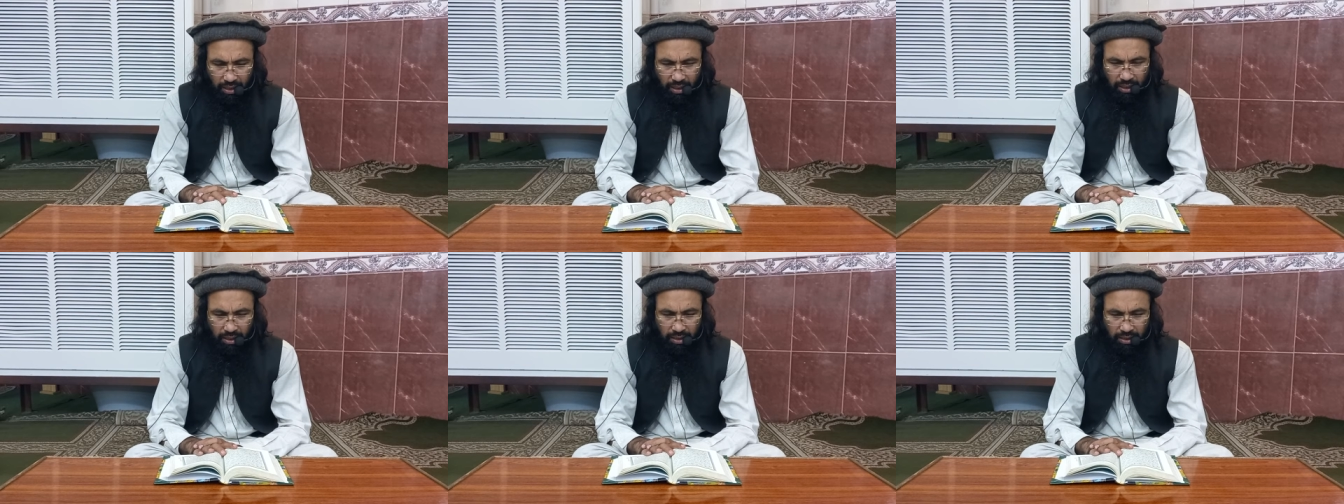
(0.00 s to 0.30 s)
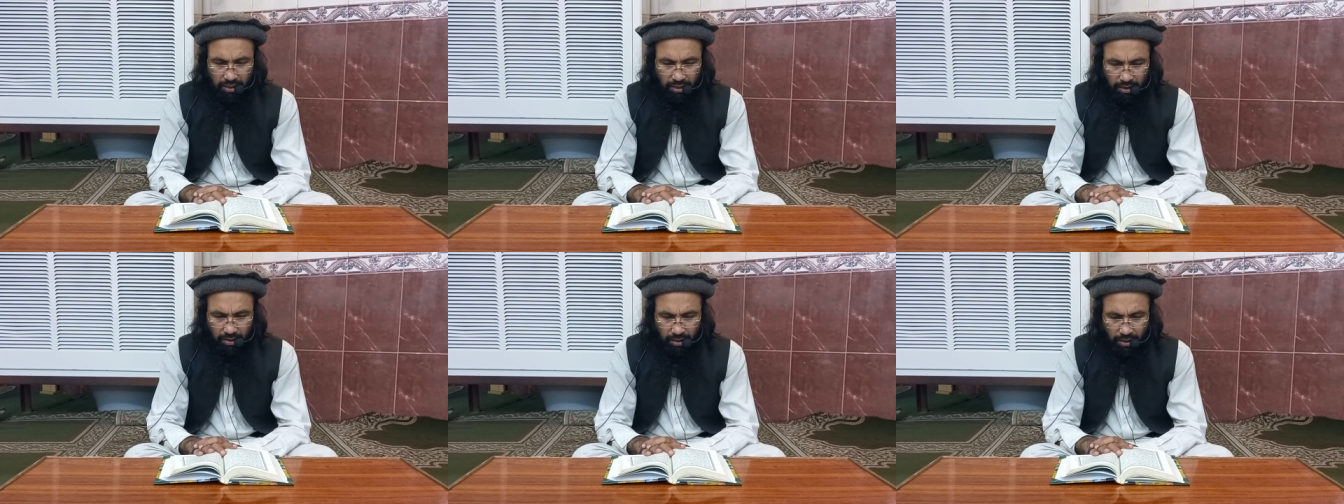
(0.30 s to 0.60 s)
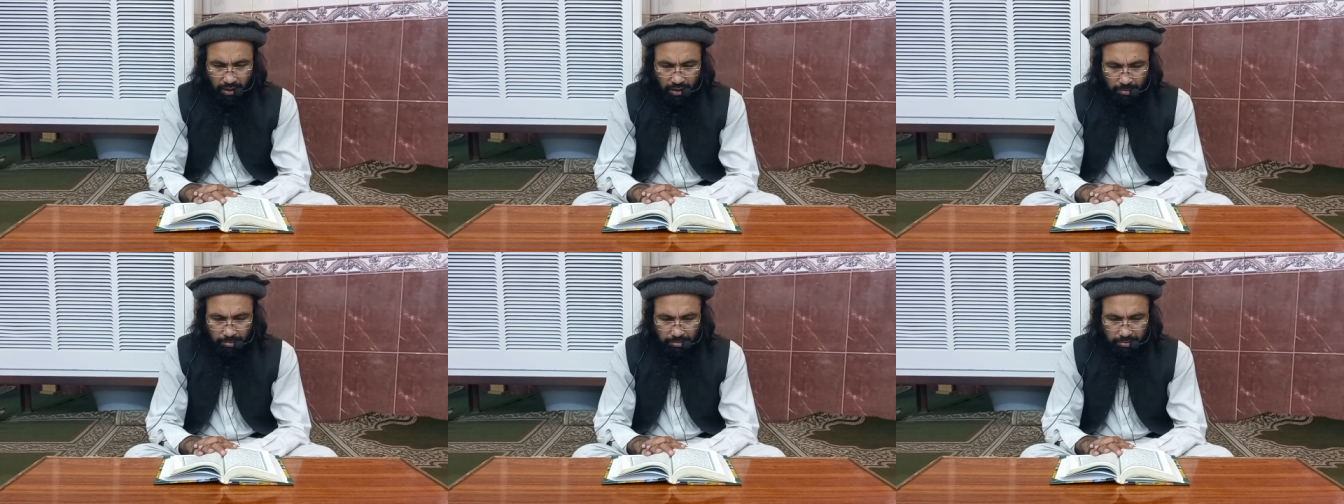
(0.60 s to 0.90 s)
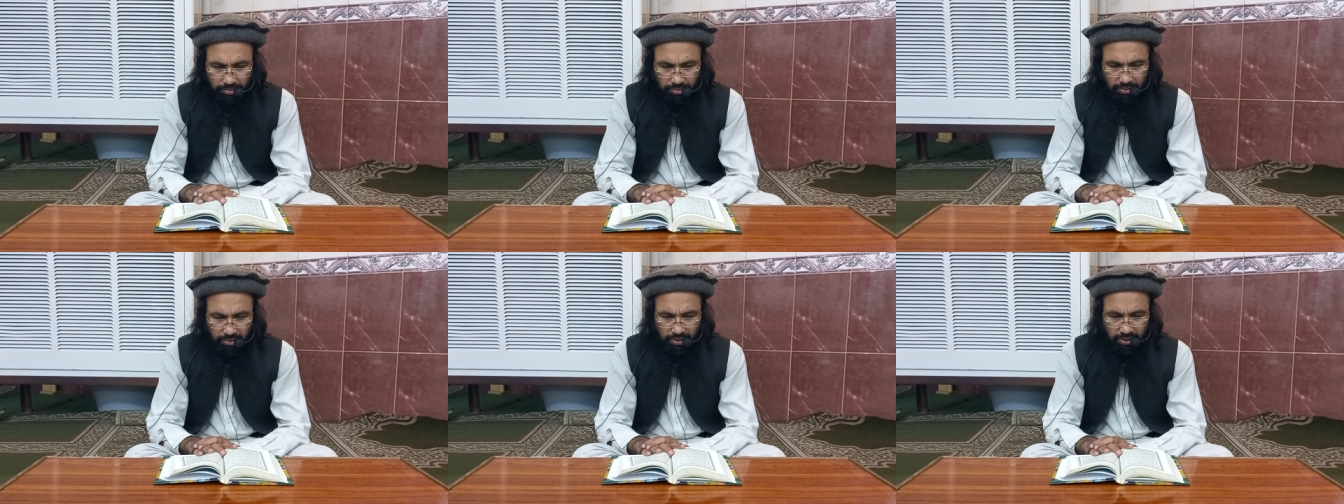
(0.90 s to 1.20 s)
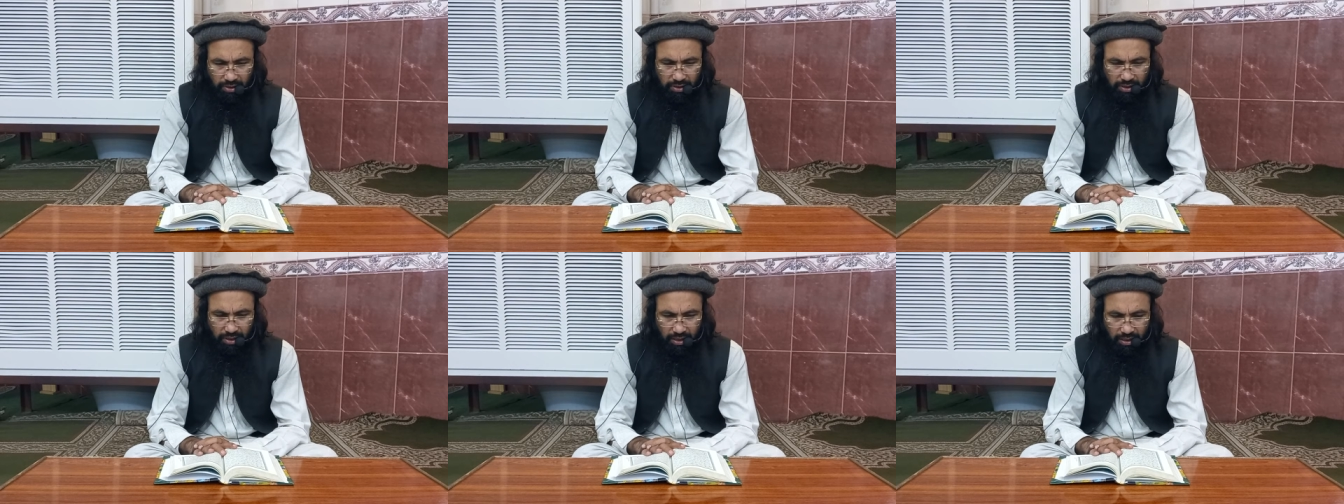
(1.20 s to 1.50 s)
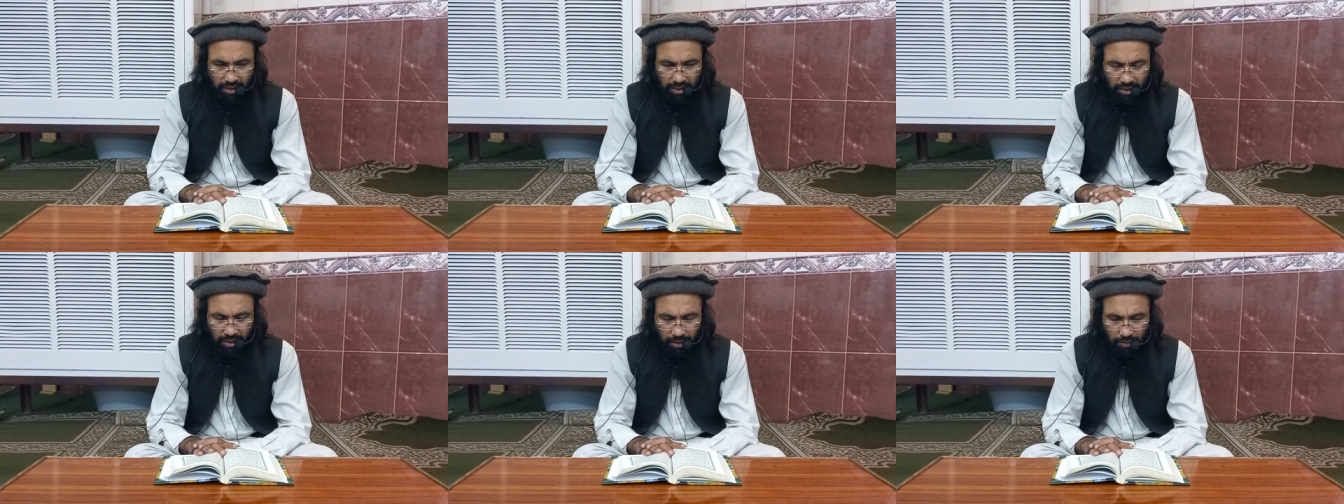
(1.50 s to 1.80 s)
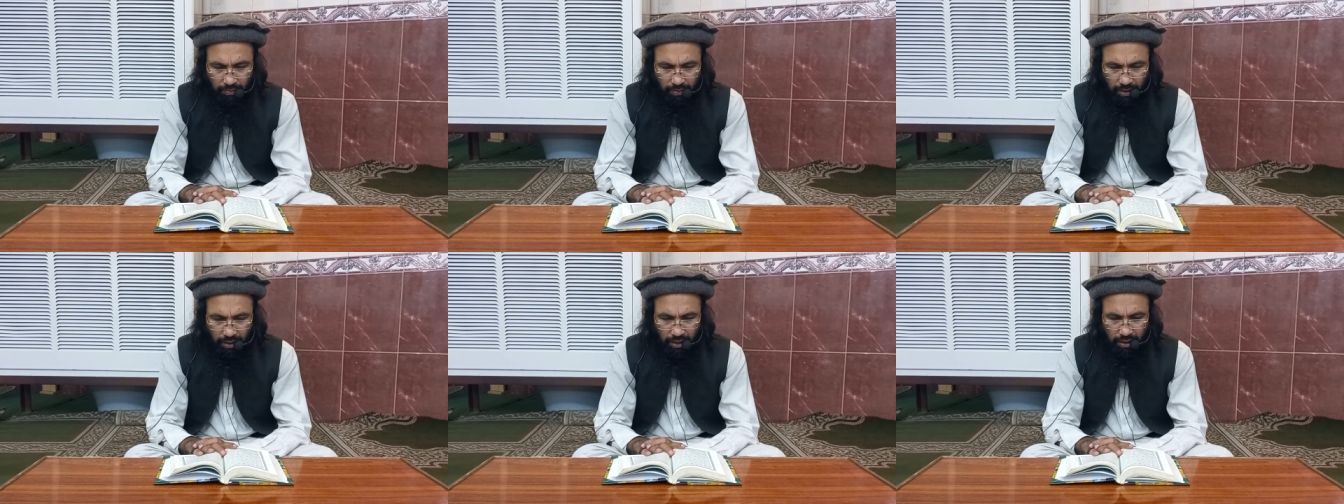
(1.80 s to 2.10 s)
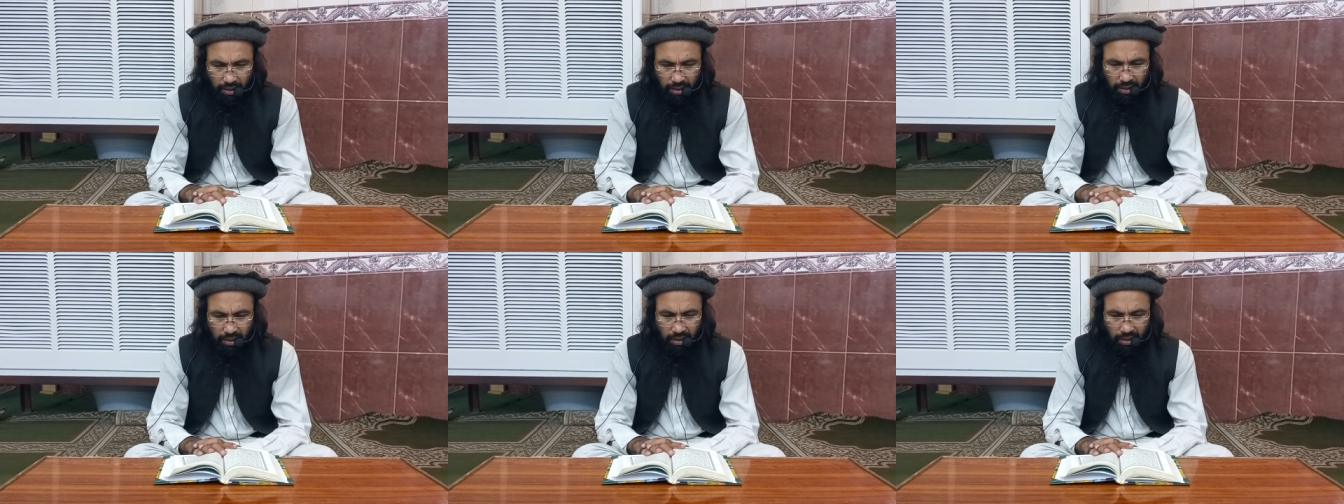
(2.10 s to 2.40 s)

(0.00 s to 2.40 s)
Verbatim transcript: अलक़ाब सज़ा देने वाला